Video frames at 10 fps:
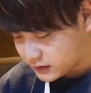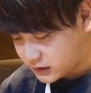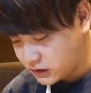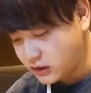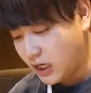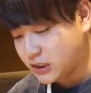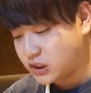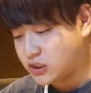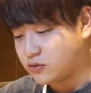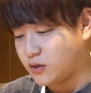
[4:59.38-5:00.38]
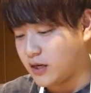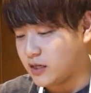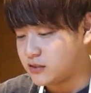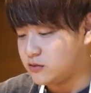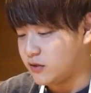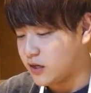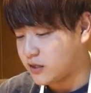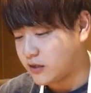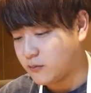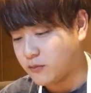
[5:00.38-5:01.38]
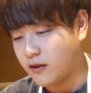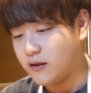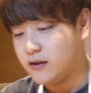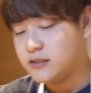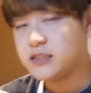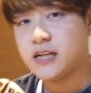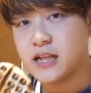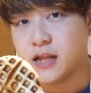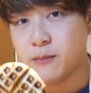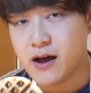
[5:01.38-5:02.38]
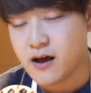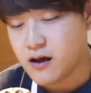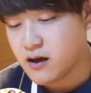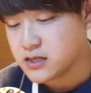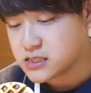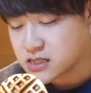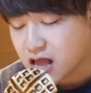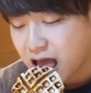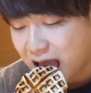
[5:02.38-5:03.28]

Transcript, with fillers: 熱、熱、それ熱いように焼きたてだもんね。じゃあ、いただきまーす。